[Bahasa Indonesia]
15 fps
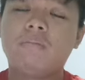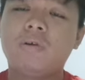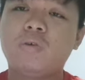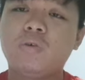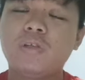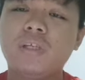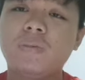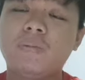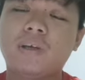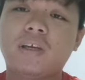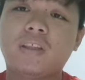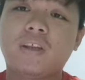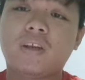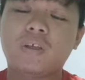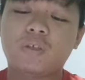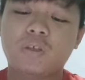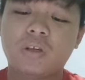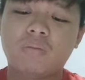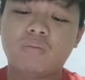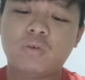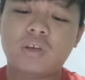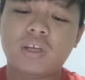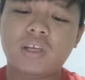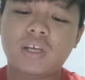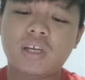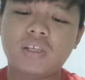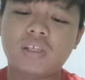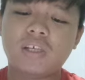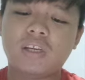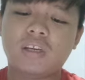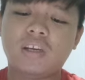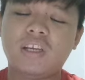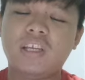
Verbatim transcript: Pengurusi Perikatan Nasional Muhyiddin Yassin